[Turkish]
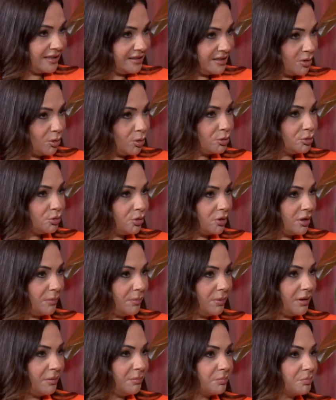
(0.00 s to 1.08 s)
sende olduğu
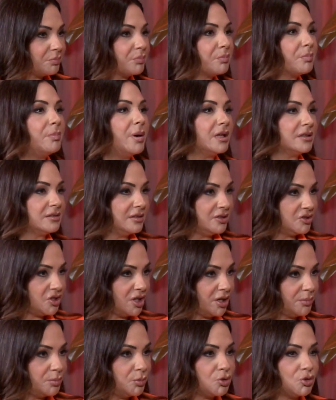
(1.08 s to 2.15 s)
gibi Tabii.
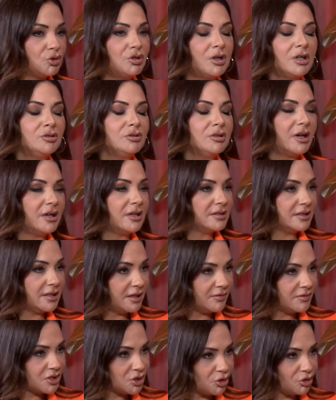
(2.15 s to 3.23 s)
patlayacak. Bütün radyolarda,
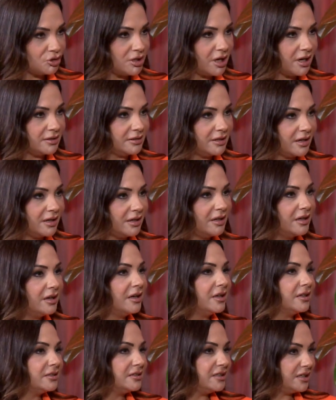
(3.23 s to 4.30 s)
televizyonlarda
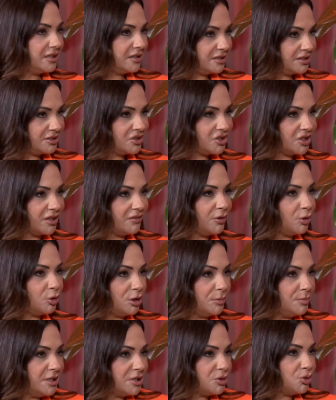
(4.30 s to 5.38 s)
yayınlanacak ve
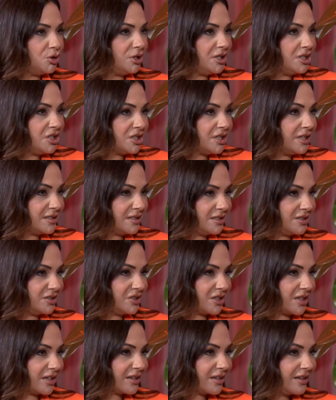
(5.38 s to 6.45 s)
ona bir sürü iş
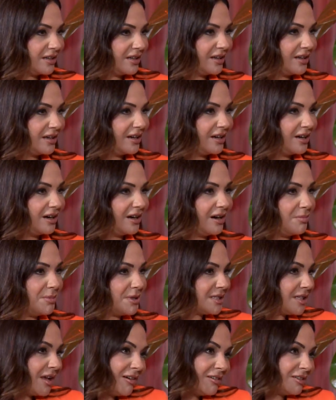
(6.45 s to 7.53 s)
getirecek. Kesinlikle
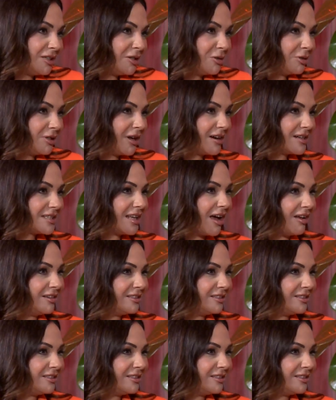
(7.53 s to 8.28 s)
Ama öyle. saklıyorlar Kimde,